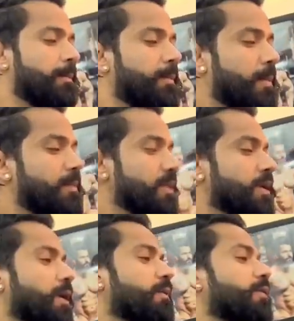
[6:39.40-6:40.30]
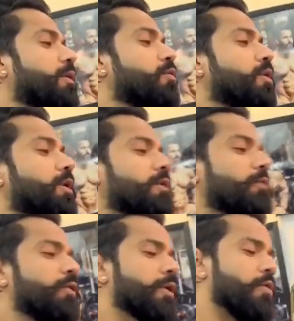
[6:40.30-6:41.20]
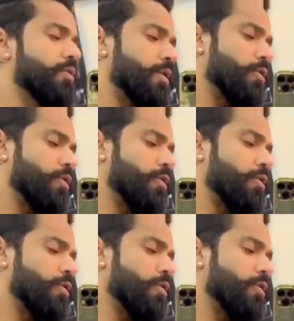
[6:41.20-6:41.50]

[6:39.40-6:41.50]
पंप दिख रहा है वर्कआउट का वर्कआउट का और